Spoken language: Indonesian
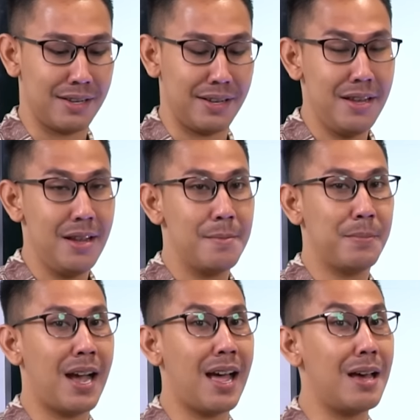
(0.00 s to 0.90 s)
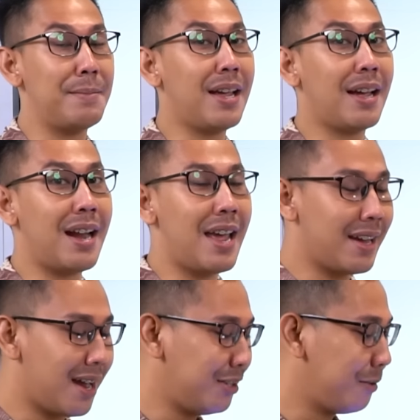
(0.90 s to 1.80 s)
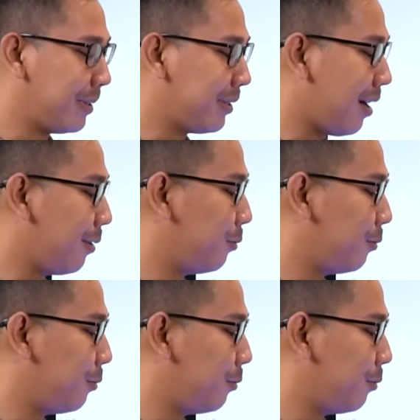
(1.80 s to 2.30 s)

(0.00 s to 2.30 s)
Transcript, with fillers: ini mengalami kenaikan sebesar